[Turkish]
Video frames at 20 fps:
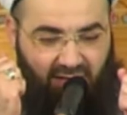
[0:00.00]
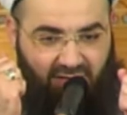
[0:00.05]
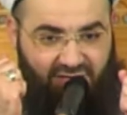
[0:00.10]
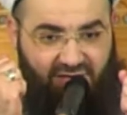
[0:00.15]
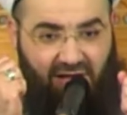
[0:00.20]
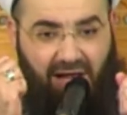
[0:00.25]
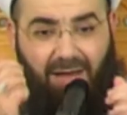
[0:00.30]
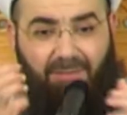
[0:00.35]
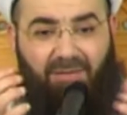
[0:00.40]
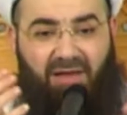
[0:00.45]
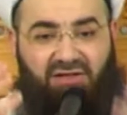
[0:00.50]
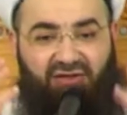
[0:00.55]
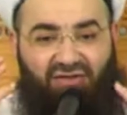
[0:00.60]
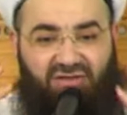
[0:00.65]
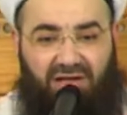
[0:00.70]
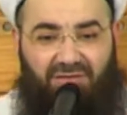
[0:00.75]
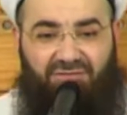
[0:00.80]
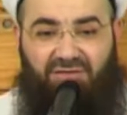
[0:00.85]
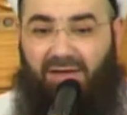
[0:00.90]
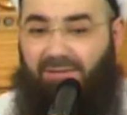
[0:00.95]
Sahabenin
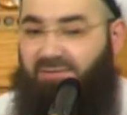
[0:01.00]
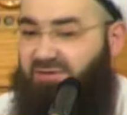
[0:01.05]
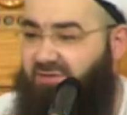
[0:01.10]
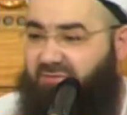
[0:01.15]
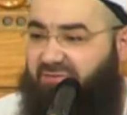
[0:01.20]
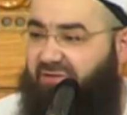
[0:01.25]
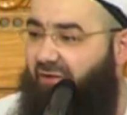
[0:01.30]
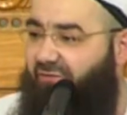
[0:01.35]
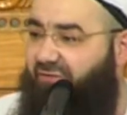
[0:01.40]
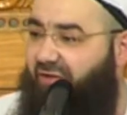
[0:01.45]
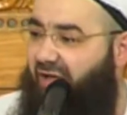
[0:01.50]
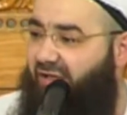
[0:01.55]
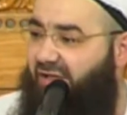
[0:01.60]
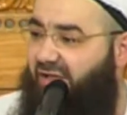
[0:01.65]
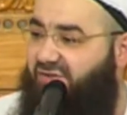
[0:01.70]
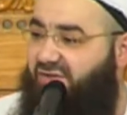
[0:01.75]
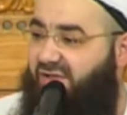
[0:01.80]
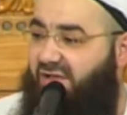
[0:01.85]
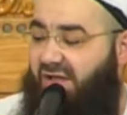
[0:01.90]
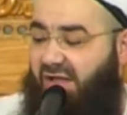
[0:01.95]
safları. Bizim saflar
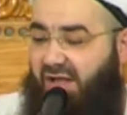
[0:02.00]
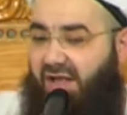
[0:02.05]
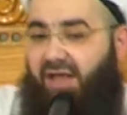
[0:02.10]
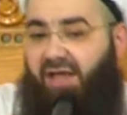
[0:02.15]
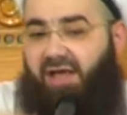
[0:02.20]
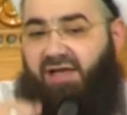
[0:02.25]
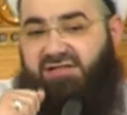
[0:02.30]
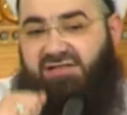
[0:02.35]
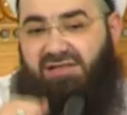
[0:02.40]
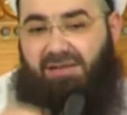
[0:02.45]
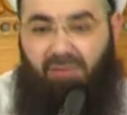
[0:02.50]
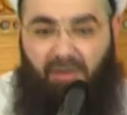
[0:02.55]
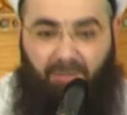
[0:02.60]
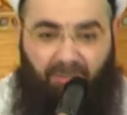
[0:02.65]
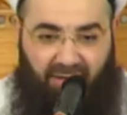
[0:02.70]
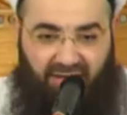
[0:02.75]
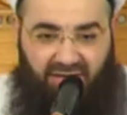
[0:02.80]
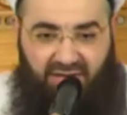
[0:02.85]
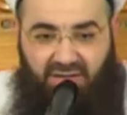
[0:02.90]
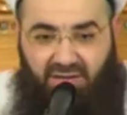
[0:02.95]
nasıl? Esneme
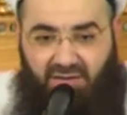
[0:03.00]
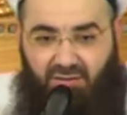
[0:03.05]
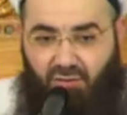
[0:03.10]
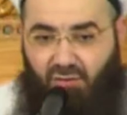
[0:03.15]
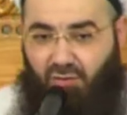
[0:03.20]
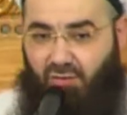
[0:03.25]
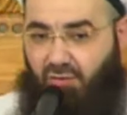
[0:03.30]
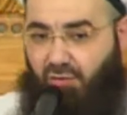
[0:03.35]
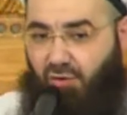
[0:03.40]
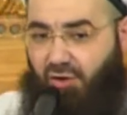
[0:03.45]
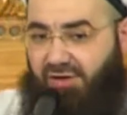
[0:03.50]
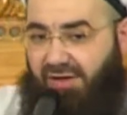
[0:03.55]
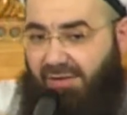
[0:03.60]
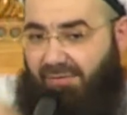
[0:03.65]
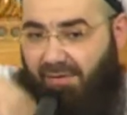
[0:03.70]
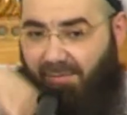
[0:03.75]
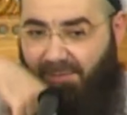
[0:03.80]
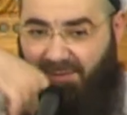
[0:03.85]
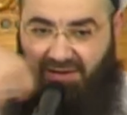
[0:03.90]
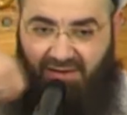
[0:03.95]
payı,
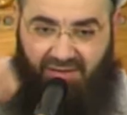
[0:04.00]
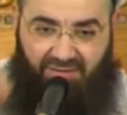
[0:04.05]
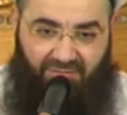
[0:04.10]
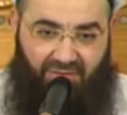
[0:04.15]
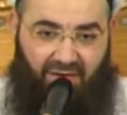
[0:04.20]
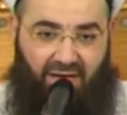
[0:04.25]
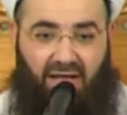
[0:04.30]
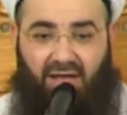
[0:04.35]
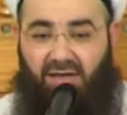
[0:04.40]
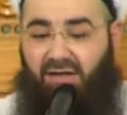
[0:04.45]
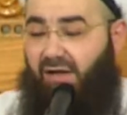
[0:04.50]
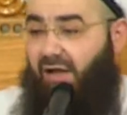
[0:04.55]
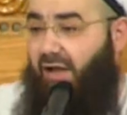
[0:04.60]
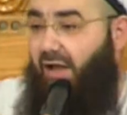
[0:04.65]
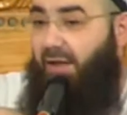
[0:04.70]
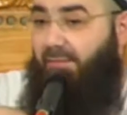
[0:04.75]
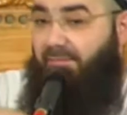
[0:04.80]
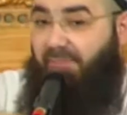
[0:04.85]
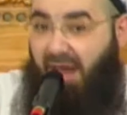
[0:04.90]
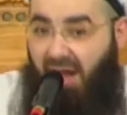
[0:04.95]
oynama payı falan.
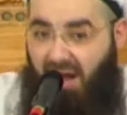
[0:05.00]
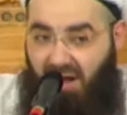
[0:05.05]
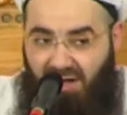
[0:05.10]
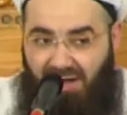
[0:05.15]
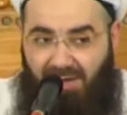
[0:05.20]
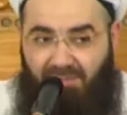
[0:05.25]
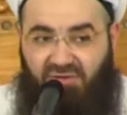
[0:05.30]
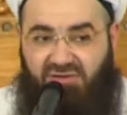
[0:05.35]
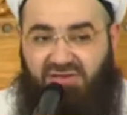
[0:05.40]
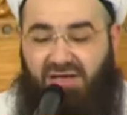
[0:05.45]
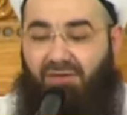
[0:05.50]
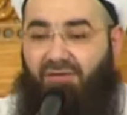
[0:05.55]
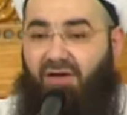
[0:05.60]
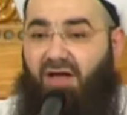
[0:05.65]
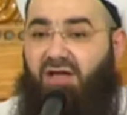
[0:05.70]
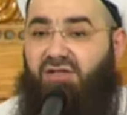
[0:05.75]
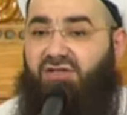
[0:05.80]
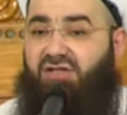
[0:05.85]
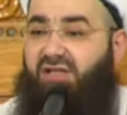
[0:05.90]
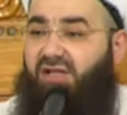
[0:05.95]
Böyle bir saf.
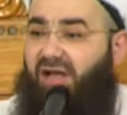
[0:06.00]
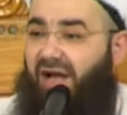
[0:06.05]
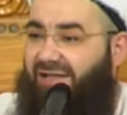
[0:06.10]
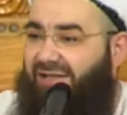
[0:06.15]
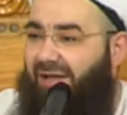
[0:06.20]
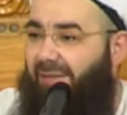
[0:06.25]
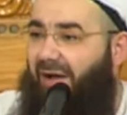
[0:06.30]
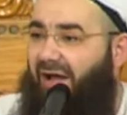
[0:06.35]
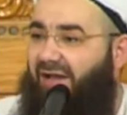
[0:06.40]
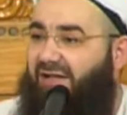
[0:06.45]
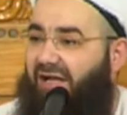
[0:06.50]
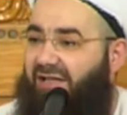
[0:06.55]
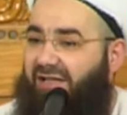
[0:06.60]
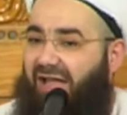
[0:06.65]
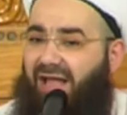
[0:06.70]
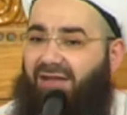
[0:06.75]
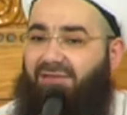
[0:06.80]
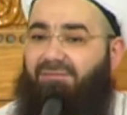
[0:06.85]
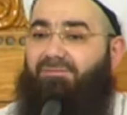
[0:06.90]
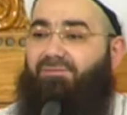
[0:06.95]
Şimdi adam
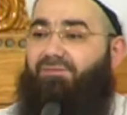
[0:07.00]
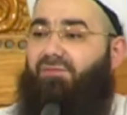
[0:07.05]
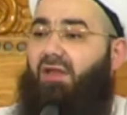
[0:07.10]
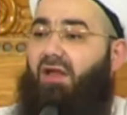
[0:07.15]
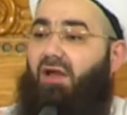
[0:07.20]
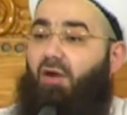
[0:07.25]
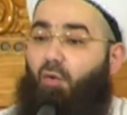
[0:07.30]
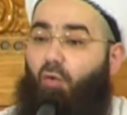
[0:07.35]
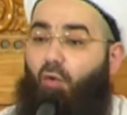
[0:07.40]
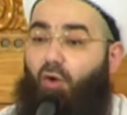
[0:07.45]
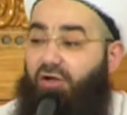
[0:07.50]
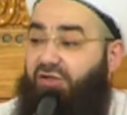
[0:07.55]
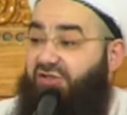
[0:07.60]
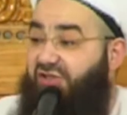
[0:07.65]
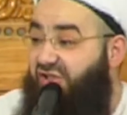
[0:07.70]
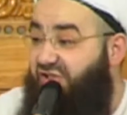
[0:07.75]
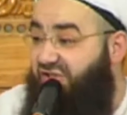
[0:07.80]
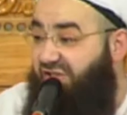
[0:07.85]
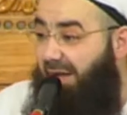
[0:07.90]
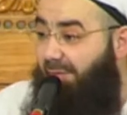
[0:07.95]
arkadan o hiç
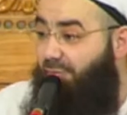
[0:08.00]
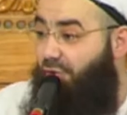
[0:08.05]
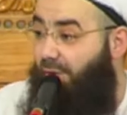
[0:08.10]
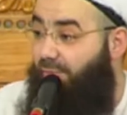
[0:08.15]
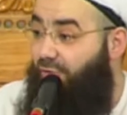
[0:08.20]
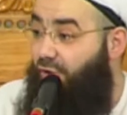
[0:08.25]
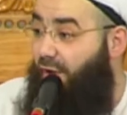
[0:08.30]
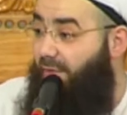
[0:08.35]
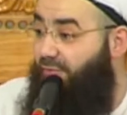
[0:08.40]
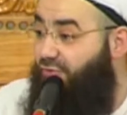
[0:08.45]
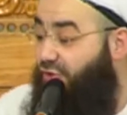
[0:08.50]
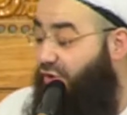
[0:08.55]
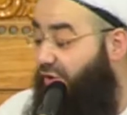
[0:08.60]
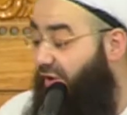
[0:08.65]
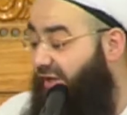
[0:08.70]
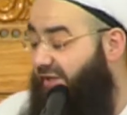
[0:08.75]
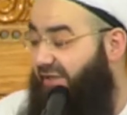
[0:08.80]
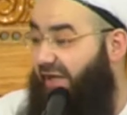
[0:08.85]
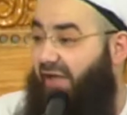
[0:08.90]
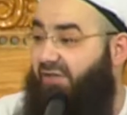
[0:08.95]
istemiyor biliyor musun?
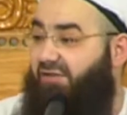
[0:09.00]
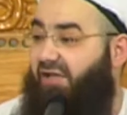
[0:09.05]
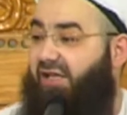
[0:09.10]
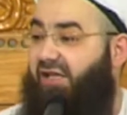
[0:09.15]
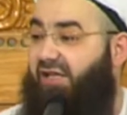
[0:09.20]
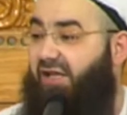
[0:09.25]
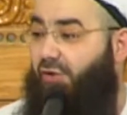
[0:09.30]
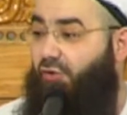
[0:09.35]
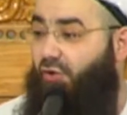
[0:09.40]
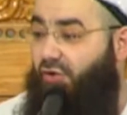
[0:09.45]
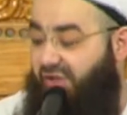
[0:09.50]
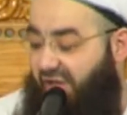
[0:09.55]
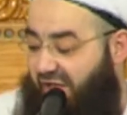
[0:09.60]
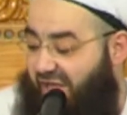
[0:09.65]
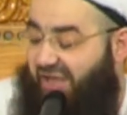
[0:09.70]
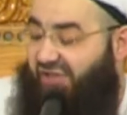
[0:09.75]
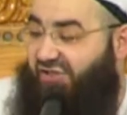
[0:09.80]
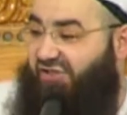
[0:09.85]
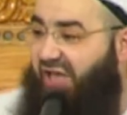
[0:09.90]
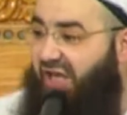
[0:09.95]
Yandaki ne diyor
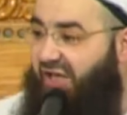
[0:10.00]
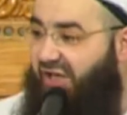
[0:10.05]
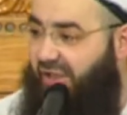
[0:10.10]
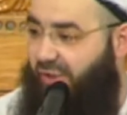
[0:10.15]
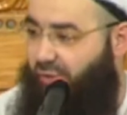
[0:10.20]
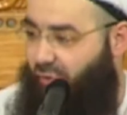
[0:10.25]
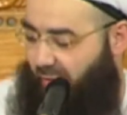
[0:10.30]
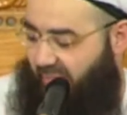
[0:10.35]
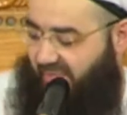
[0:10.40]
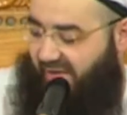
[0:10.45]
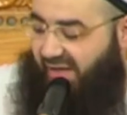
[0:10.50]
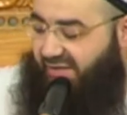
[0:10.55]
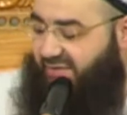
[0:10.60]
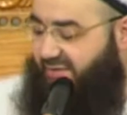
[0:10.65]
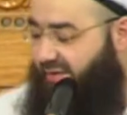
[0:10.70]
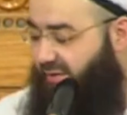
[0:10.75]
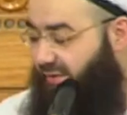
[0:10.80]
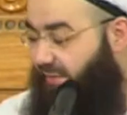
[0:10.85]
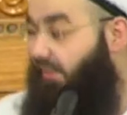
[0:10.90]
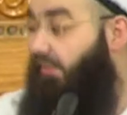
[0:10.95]
ki? Geril diyor
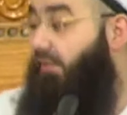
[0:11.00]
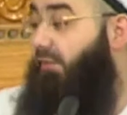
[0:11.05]
biraz.